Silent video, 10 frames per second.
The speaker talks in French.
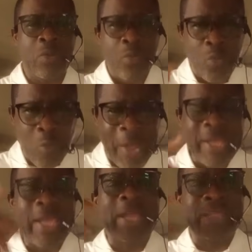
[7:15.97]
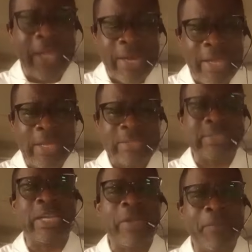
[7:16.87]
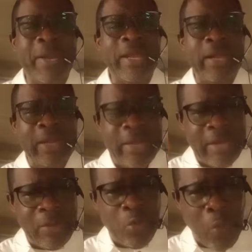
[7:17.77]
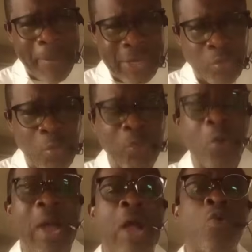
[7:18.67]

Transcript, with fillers: Le Kwaï est allé célébrer le Matondo à